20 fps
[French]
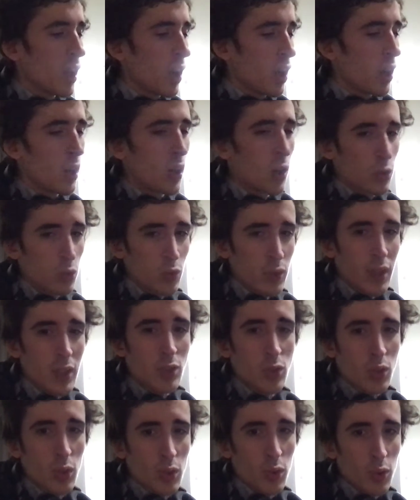en tout cas,
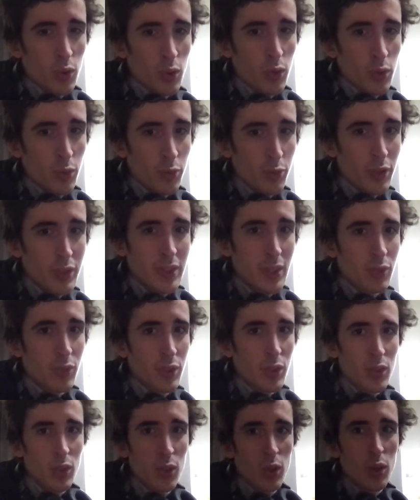je fais cette
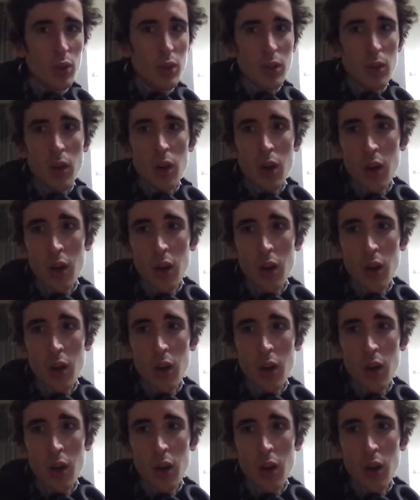vidéo.